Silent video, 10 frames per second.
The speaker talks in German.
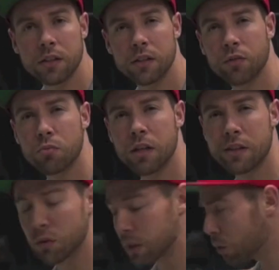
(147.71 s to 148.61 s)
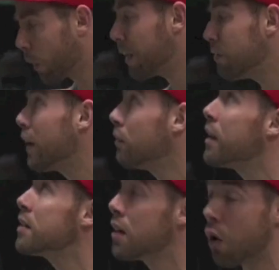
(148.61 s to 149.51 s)
Das ist für mich jetzt auch nicht so relevant,
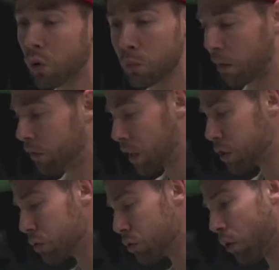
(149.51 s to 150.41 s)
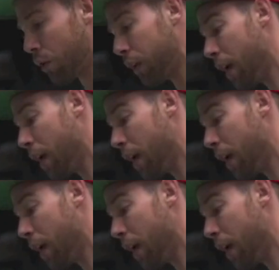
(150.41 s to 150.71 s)
weil es hier auch über einen Flaschenzug läuft.